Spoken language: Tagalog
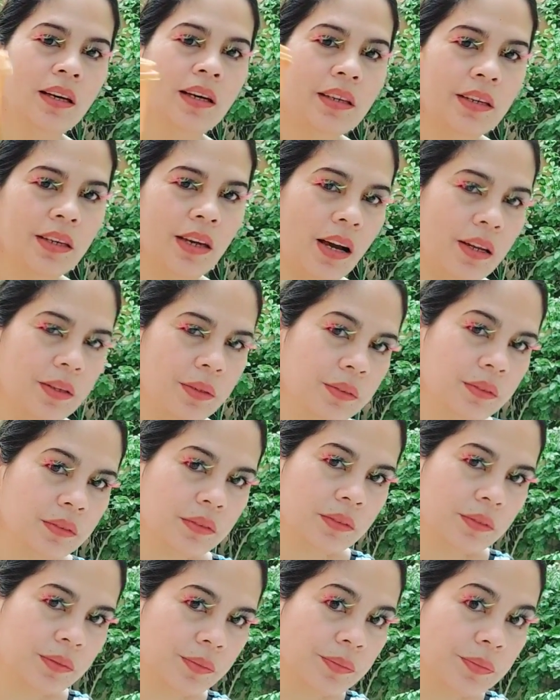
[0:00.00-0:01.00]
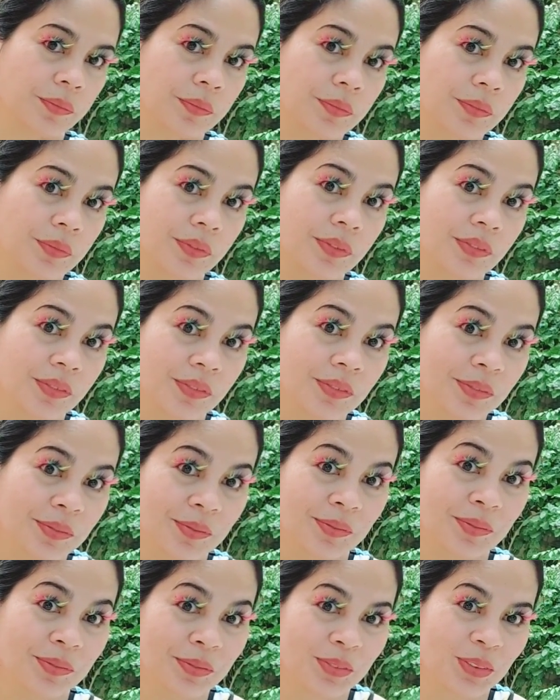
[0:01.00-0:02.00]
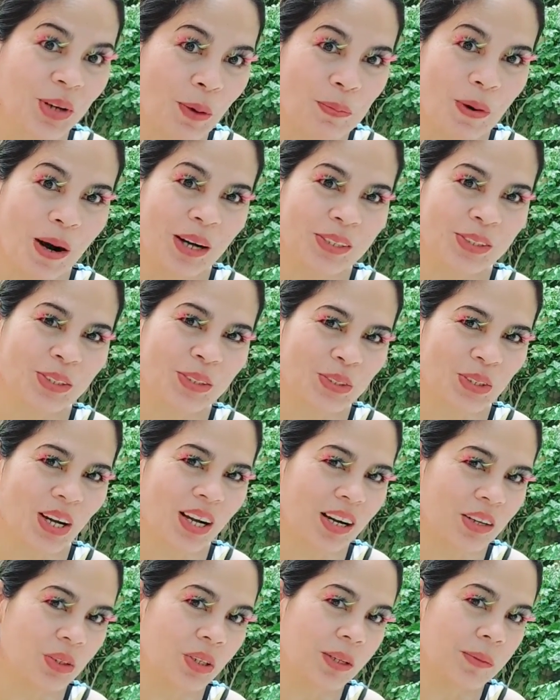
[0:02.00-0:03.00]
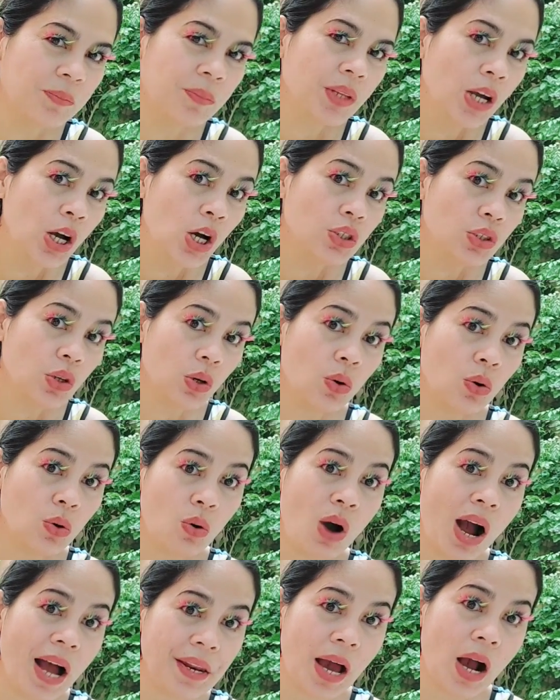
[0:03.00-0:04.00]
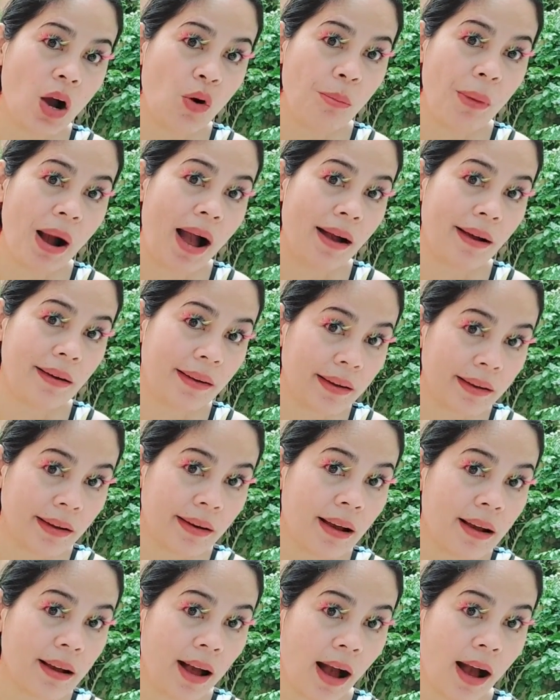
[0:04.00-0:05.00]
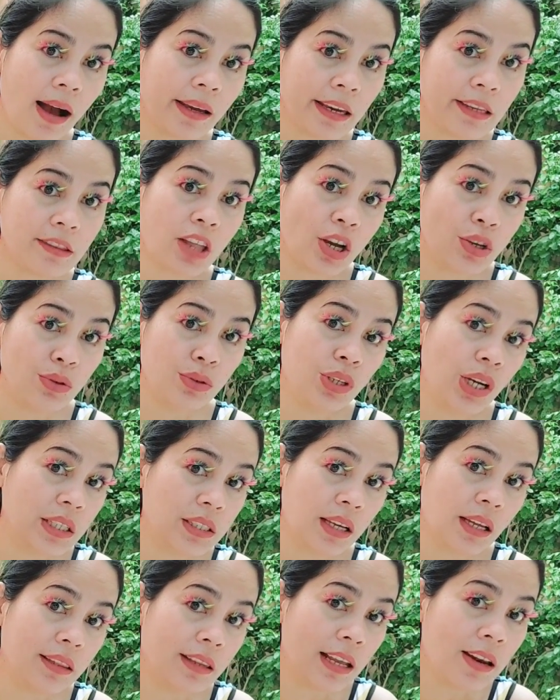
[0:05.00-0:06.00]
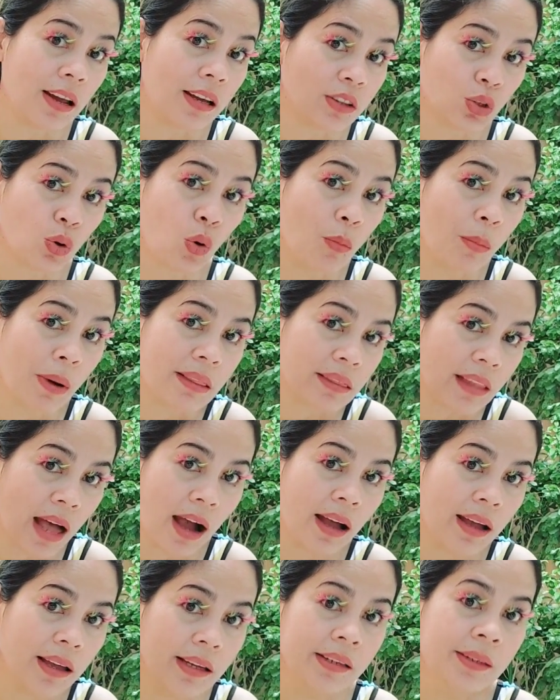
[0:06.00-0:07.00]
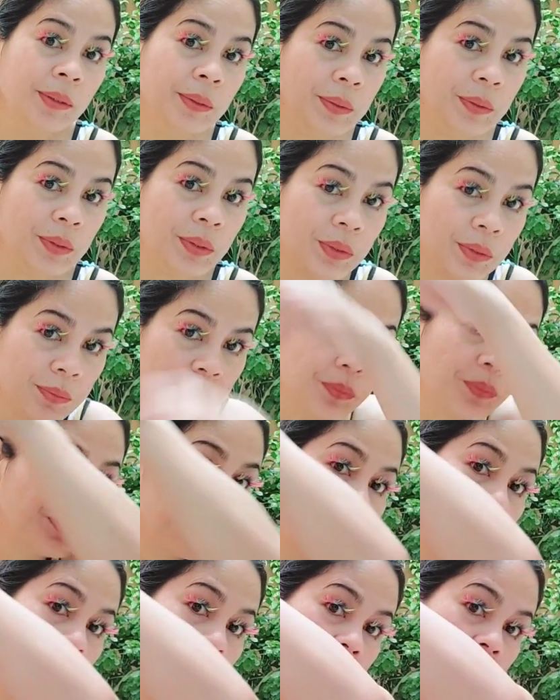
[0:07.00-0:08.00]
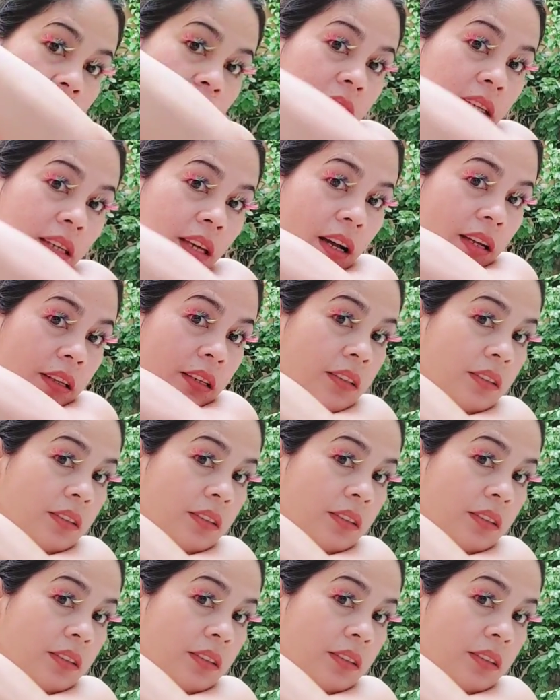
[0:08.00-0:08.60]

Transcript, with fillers: Yan. Mm, gaba jud ko ganay. Eh. So kukuha na ako mga karag-karag ha. Ah. Kita niyo yan sa dilat kong mata. Mm. Yan.